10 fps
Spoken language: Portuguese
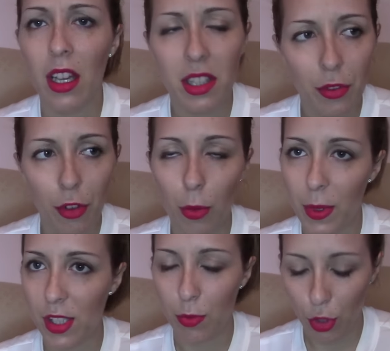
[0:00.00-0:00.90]
Até foi um
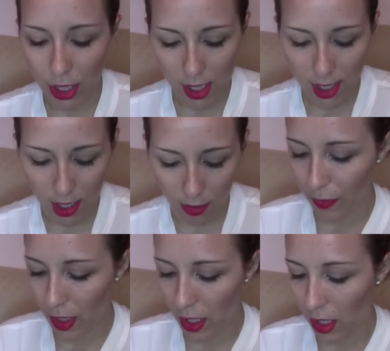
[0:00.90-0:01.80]
preço muito
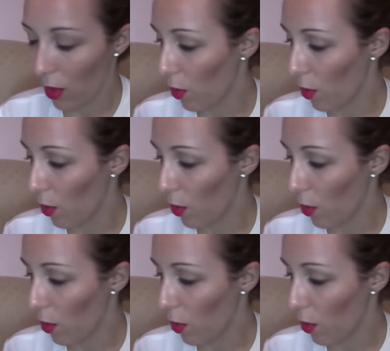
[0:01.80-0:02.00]
acessível e